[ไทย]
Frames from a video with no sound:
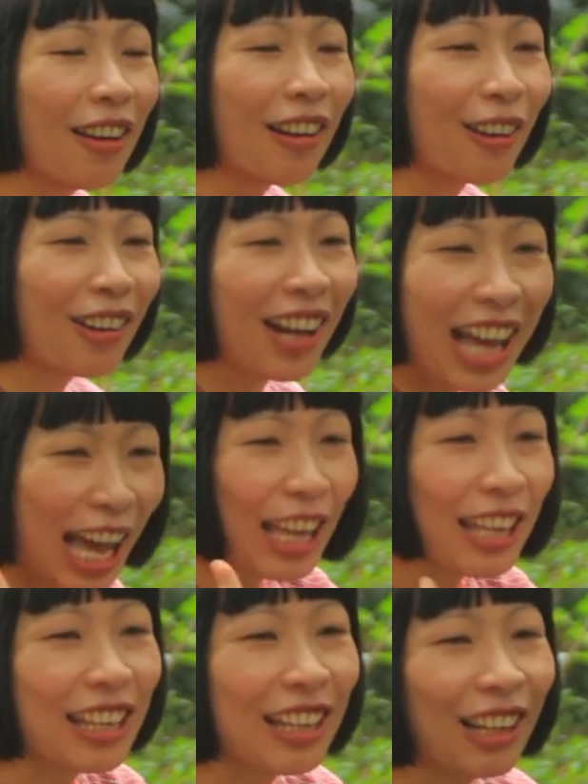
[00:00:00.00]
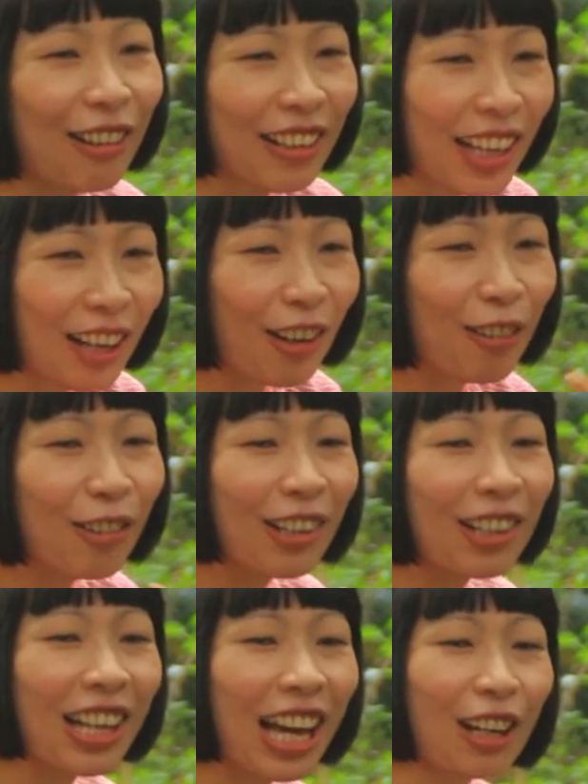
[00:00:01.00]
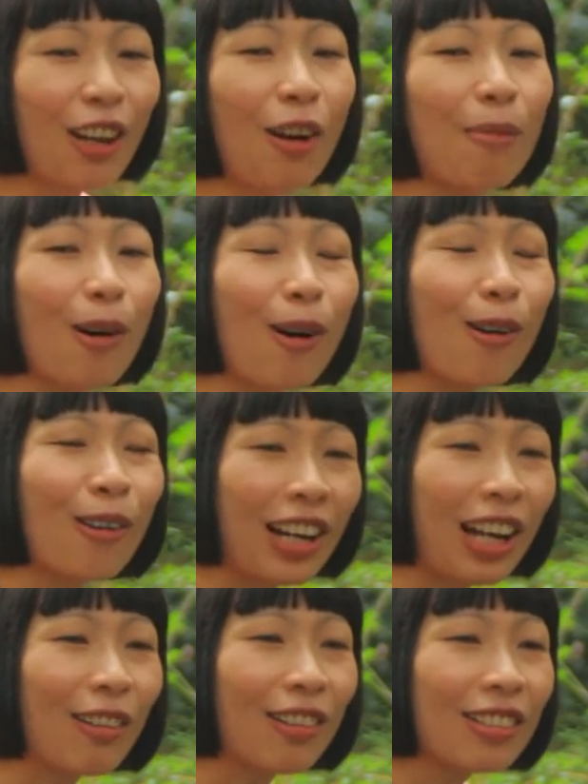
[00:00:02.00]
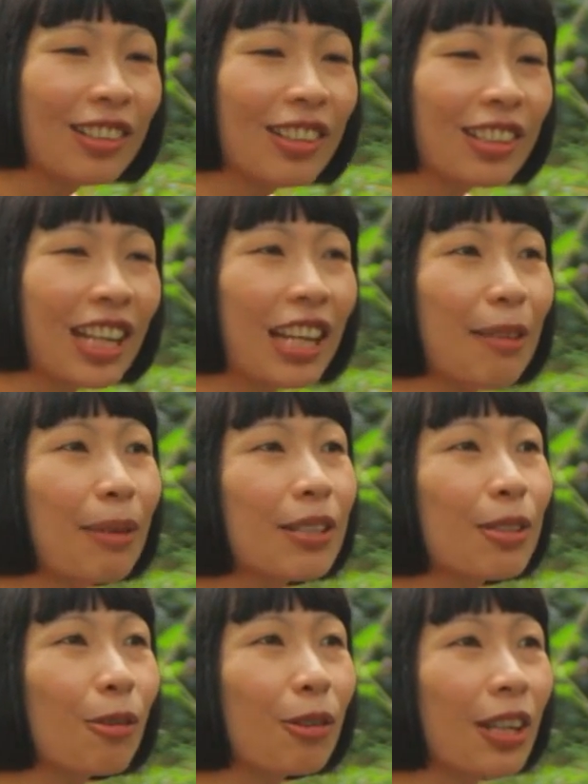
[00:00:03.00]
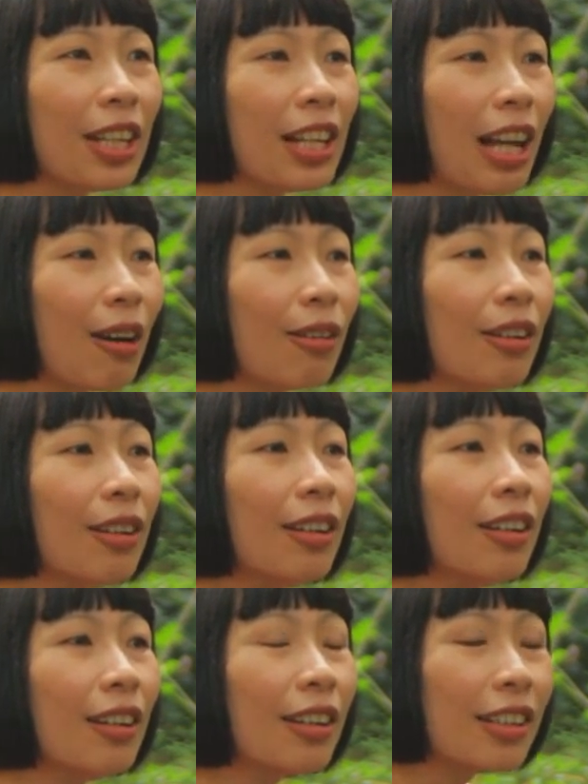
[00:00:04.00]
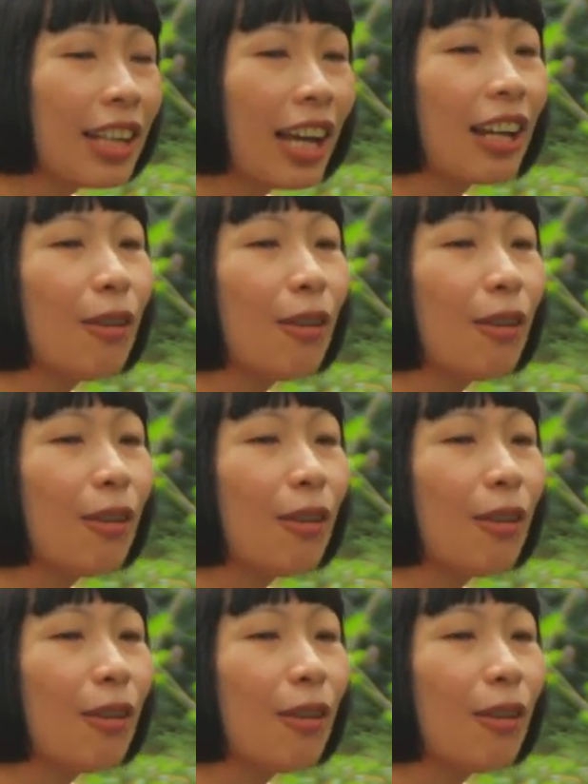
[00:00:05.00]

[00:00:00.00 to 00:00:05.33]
เราก็หาอีกเราเนี่ยคือการครอบครองของเรา แต่นี่มันสุขโดยที่เราเนี่ย